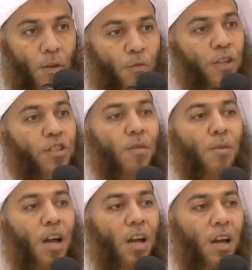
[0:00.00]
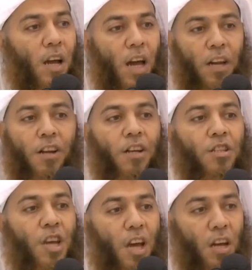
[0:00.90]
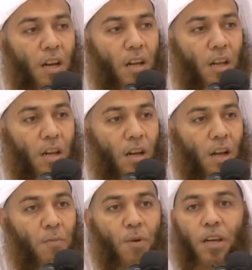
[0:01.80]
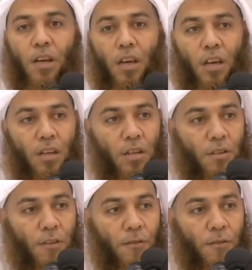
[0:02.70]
في الجماعة على الرجال البالغين